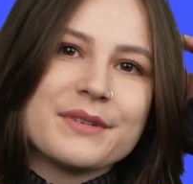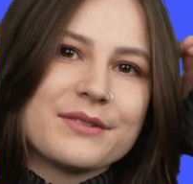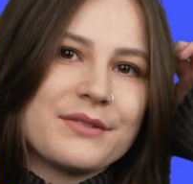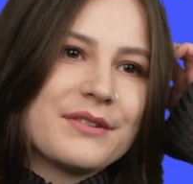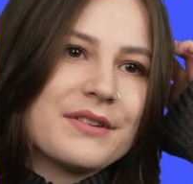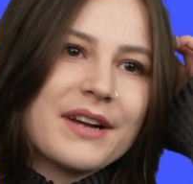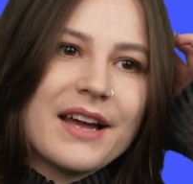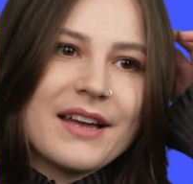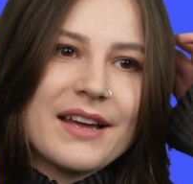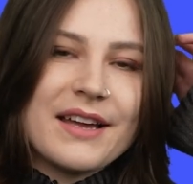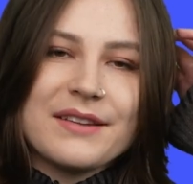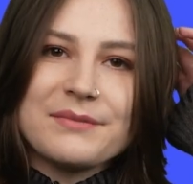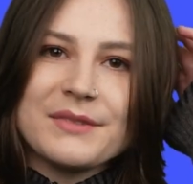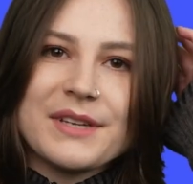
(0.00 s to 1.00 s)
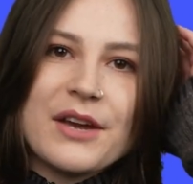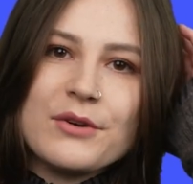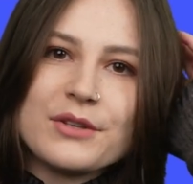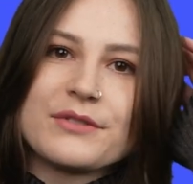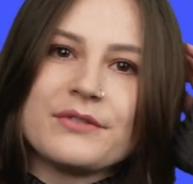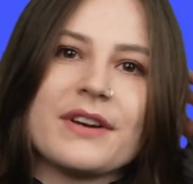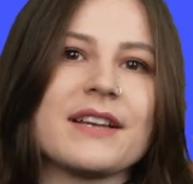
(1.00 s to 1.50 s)
so an der
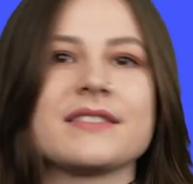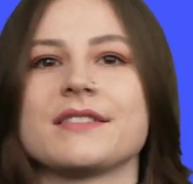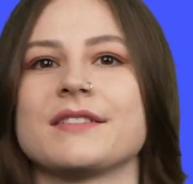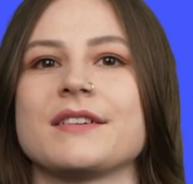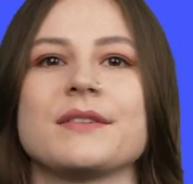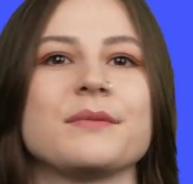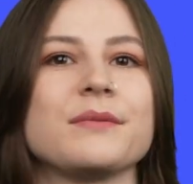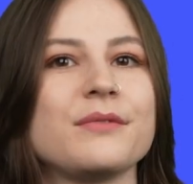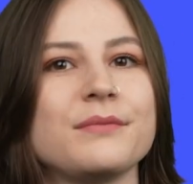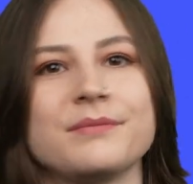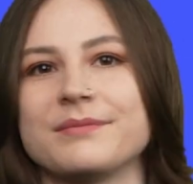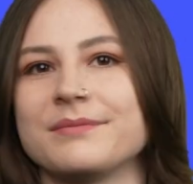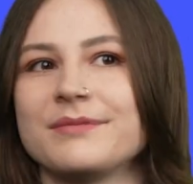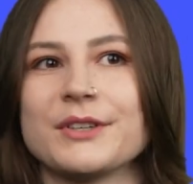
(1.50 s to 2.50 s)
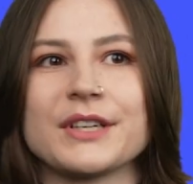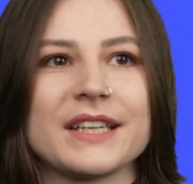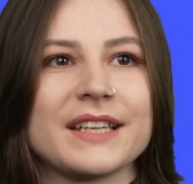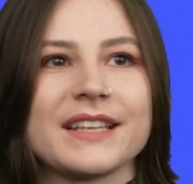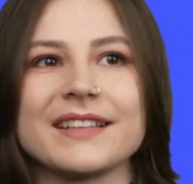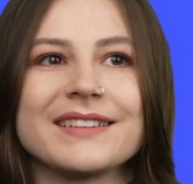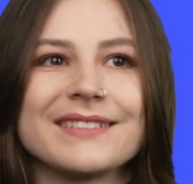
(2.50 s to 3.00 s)
Höchstphase
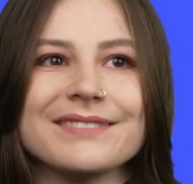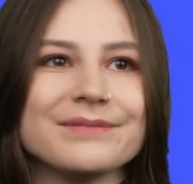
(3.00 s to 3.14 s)
wirklich,